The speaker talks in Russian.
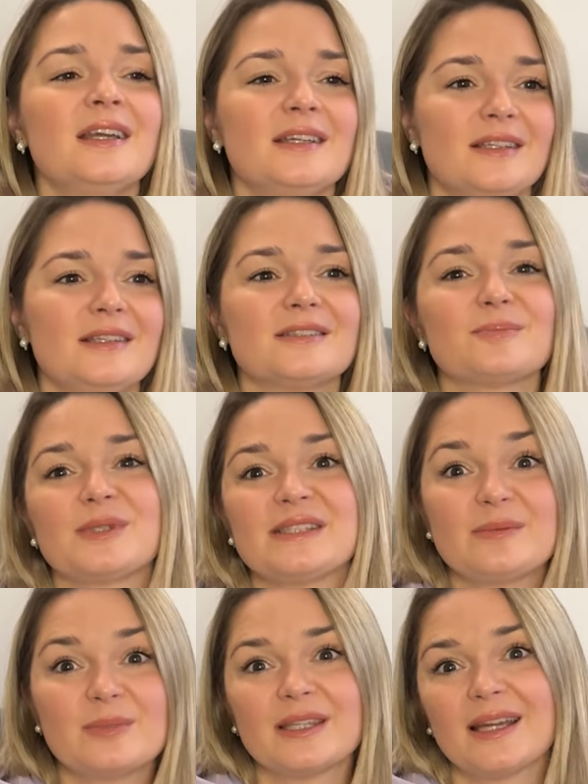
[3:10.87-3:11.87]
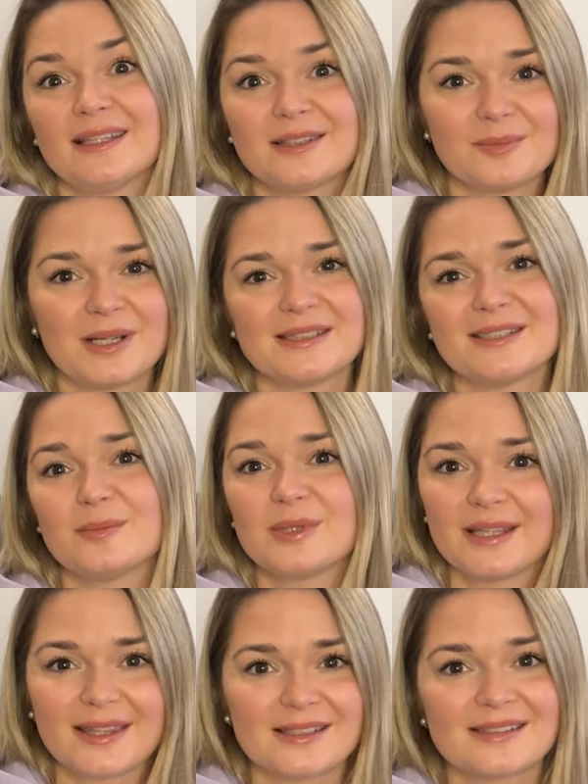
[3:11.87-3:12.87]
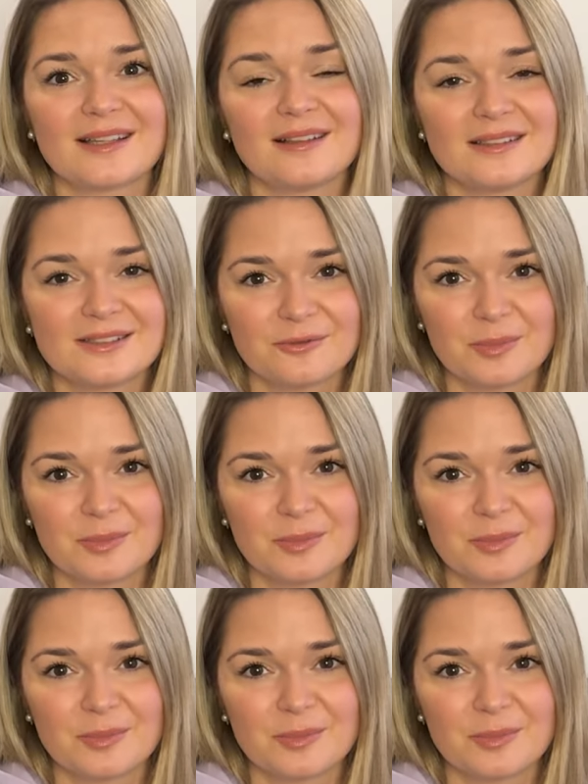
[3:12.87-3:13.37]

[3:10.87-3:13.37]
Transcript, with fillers: и спасибо на этом хотя бы я не осталась